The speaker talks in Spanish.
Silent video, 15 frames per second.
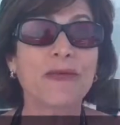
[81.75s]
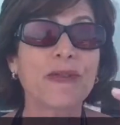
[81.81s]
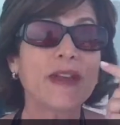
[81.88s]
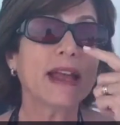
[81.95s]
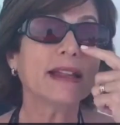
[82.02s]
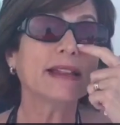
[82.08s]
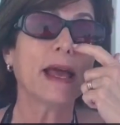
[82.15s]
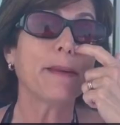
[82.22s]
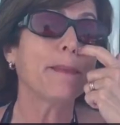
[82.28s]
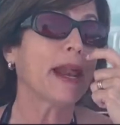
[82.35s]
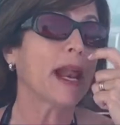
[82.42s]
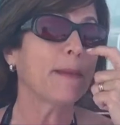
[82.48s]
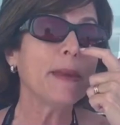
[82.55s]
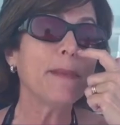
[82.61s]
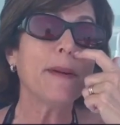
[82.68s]
fíjate
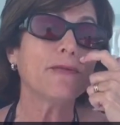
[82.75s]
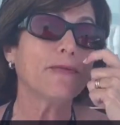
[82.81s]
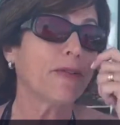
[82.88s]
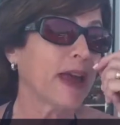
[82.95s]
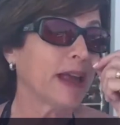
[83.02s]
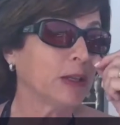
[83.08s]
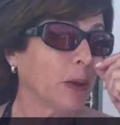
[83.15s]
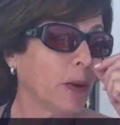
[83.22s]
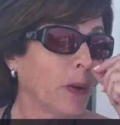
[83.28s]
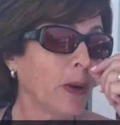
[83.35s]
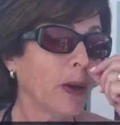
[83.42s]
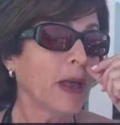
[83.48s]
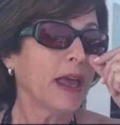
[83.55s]
para mí perfecto